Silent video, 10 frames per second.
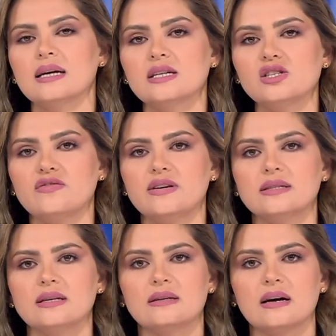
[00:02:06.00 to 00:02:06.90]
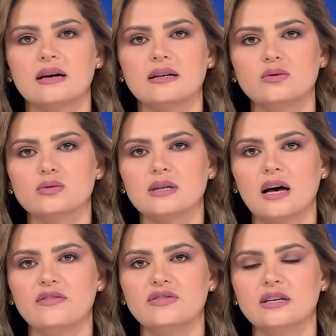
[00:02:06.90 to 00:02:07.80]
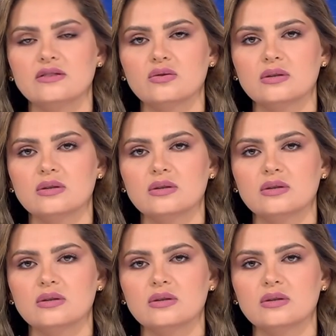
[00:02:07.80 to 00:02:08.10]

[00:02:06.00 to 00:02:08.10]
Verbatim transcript: كشفت تقارير صحفية